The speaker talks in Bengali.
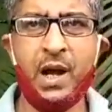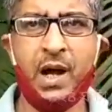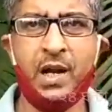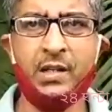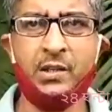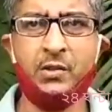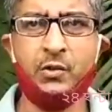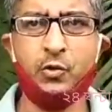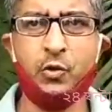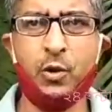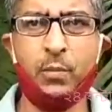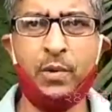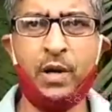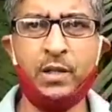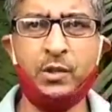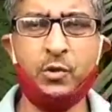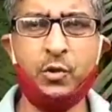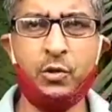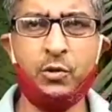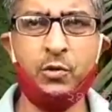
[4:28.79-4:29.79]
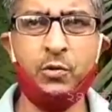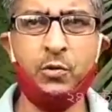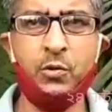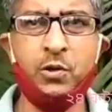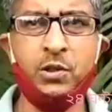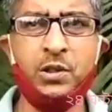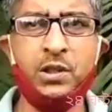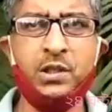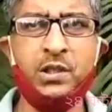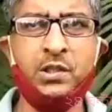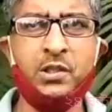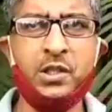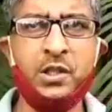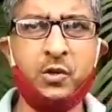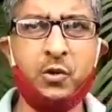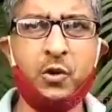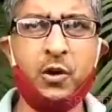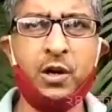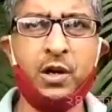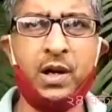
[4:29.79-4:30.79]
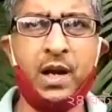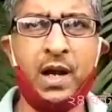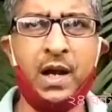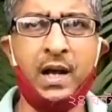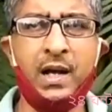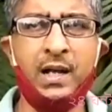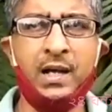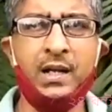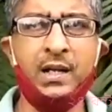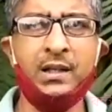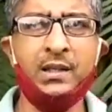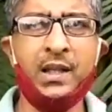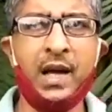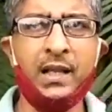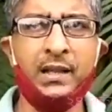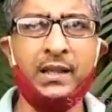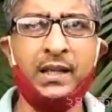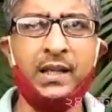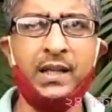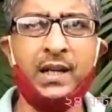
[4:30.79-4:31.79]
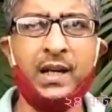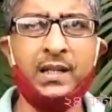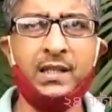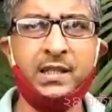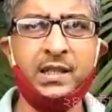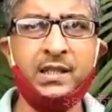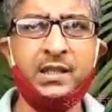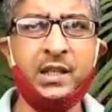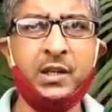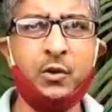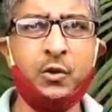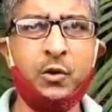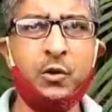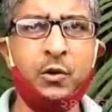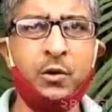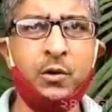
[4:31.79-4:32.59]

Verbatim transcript: আর সমাজ গঠন করতে যে শিক্ষকরা তাদের কাছে যেন